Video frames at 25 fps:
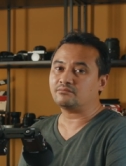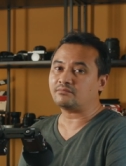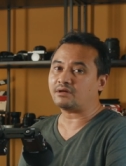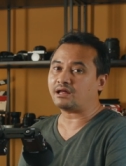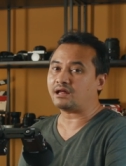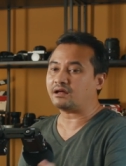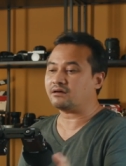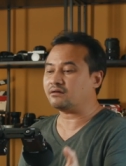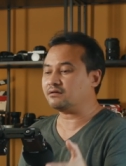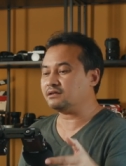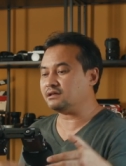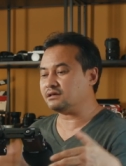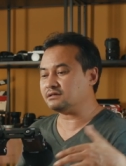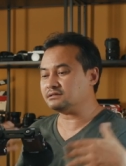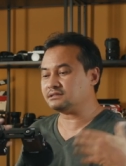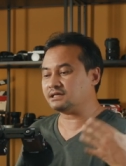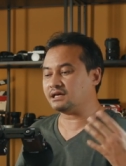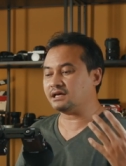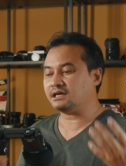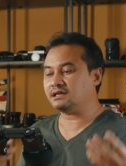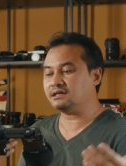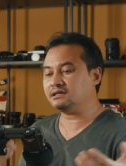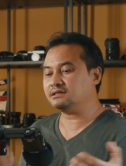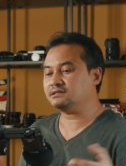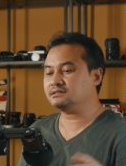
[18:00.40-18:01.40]
มาก็ยัง
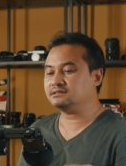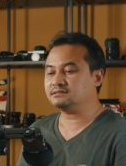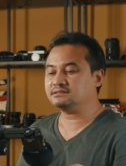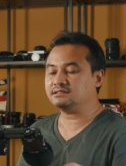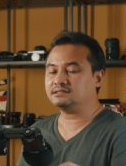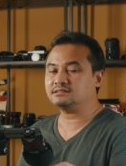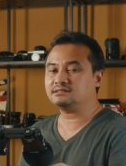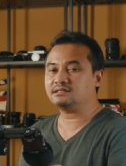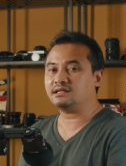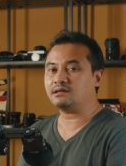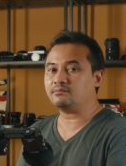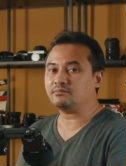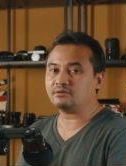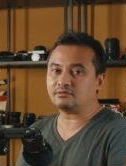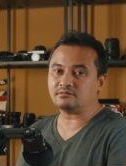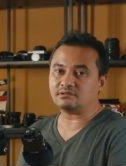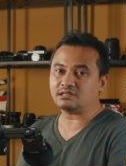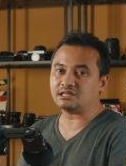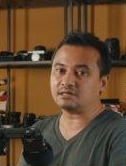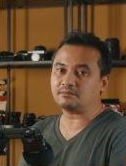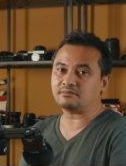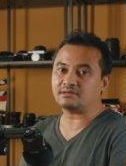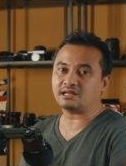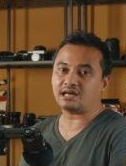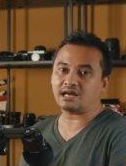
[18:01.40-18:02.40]
ใช้ซิสเต็ม
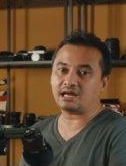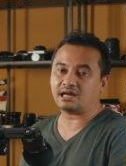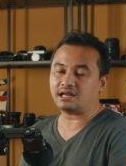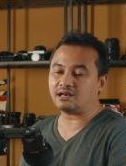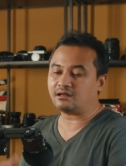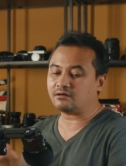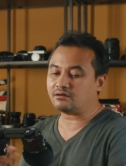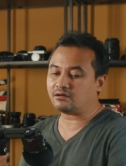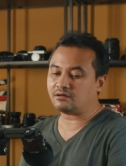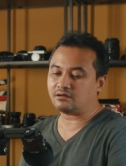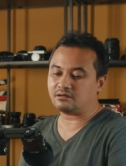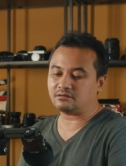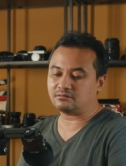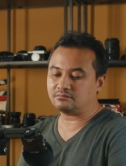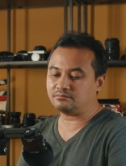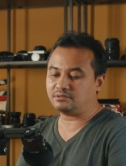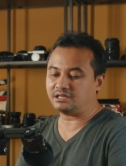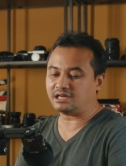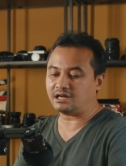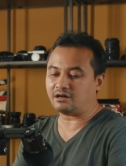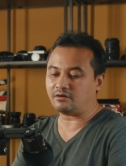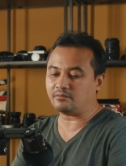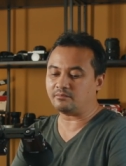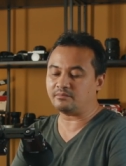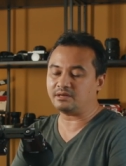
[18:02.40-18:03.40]
เดิมๆได้แล้วก็
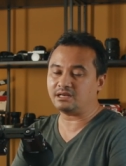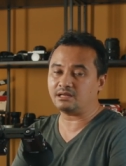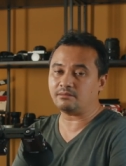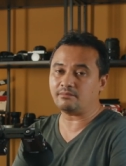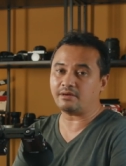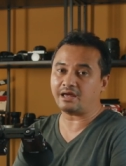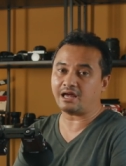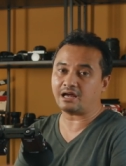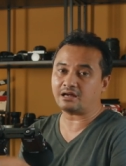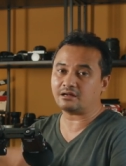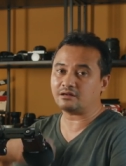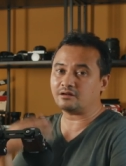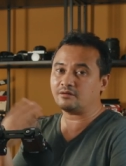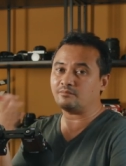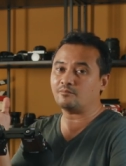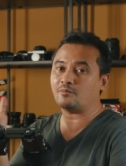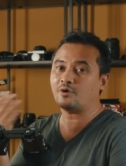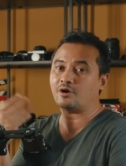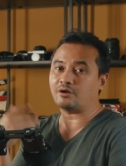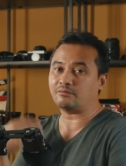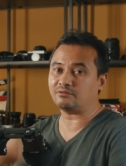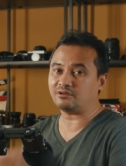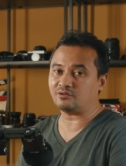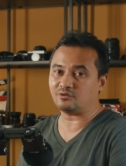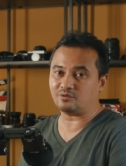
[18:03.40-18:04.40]
พี่หาไม่ได้แบกบ
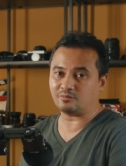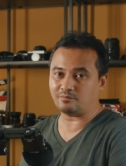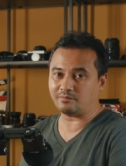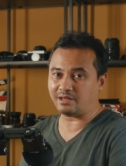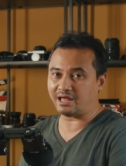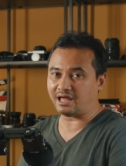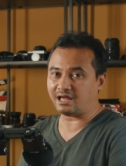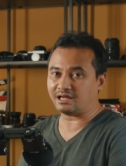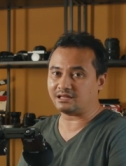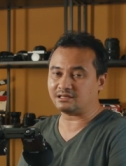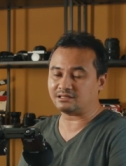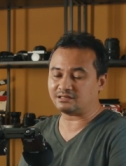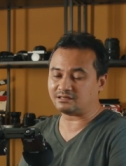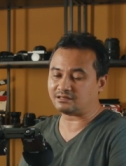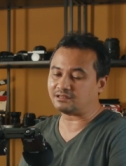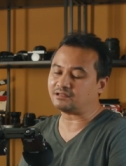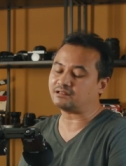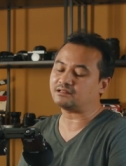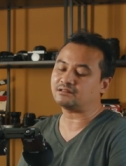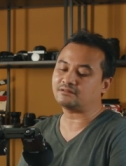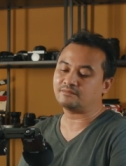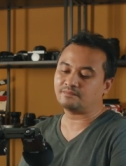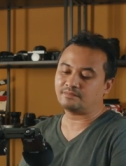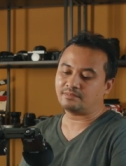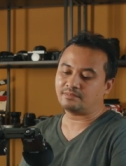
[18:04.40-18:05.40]
อยเป็นคนแบกนะ